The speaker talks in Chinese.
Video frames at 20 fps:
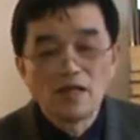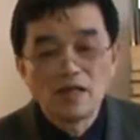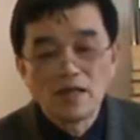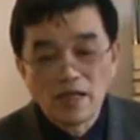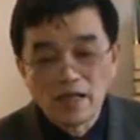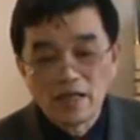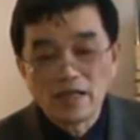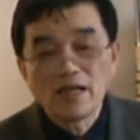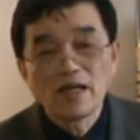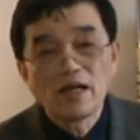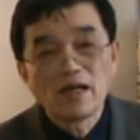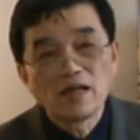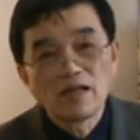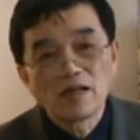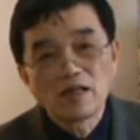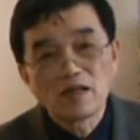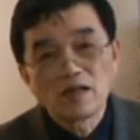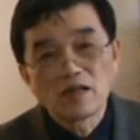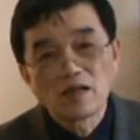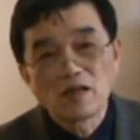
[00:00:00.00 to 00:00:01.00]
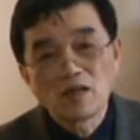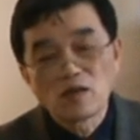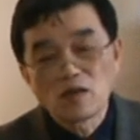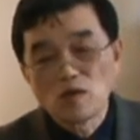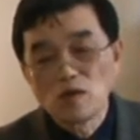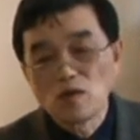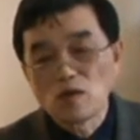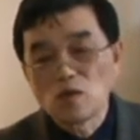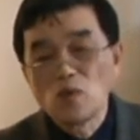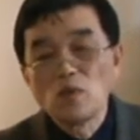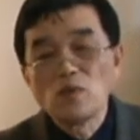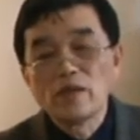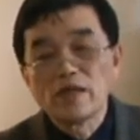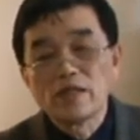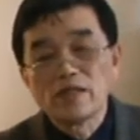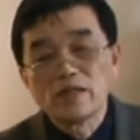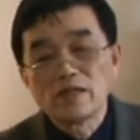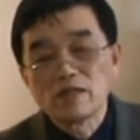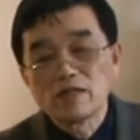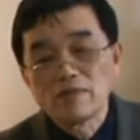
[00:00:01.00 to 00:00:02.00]
能量和功
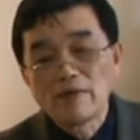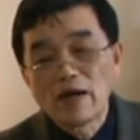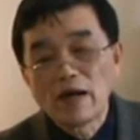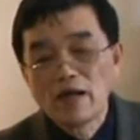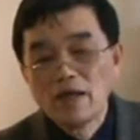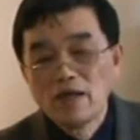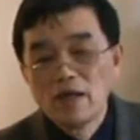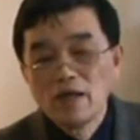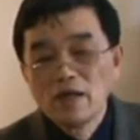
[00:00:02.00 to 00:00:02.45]
能的，对吧？